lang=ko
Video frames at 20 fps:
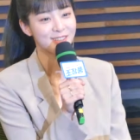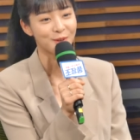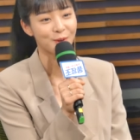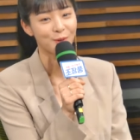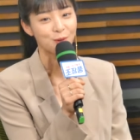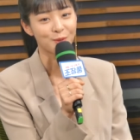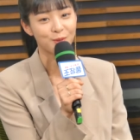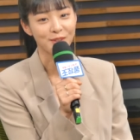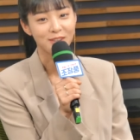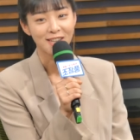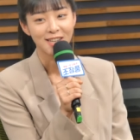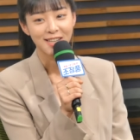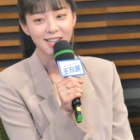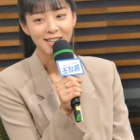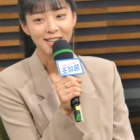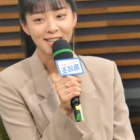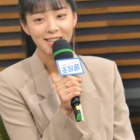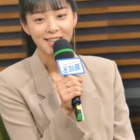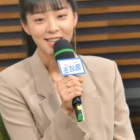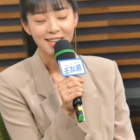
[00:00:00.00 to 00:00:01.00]
그런
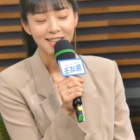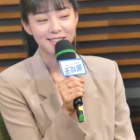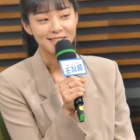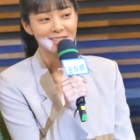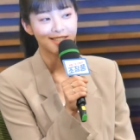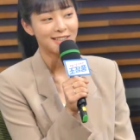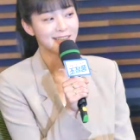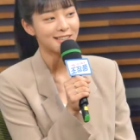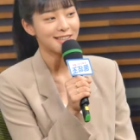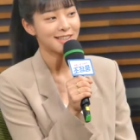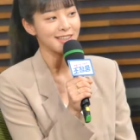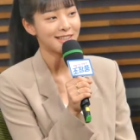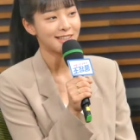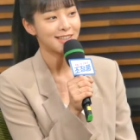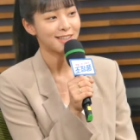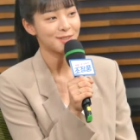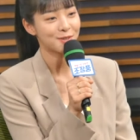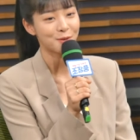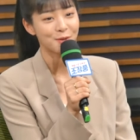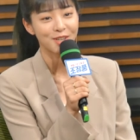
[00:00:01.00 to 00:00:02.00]

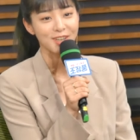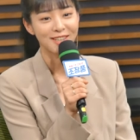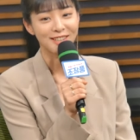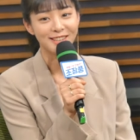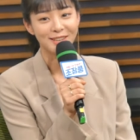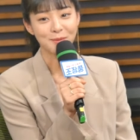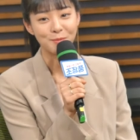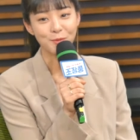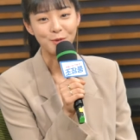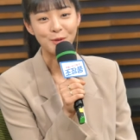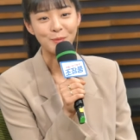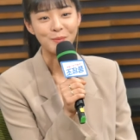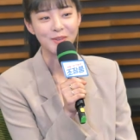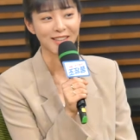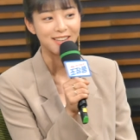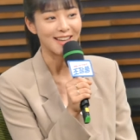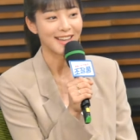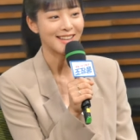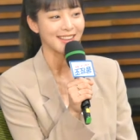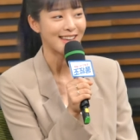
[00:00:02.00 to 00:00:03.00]
히스테리적인
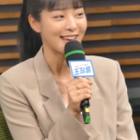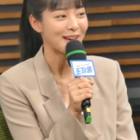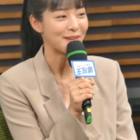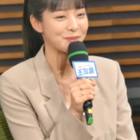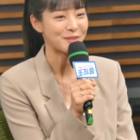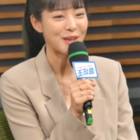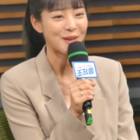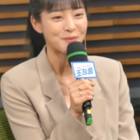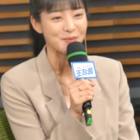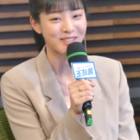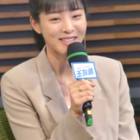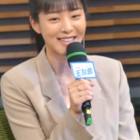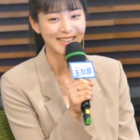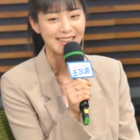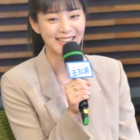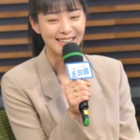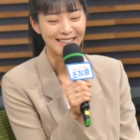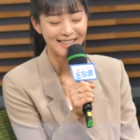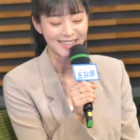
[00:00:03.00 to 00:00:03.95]
인물입니다. 네, 감사합니다.